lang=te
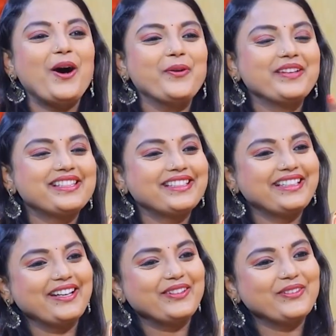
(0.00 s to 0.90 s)
ఆబ్వియస్లీ
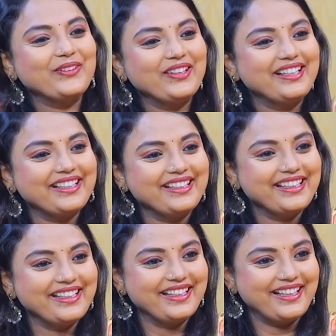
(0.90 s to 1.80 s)
నెగిటివ్ రోల్
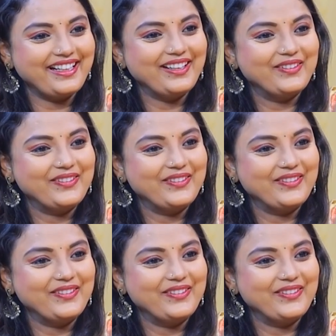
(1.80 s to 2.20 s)
అంటేనే అలా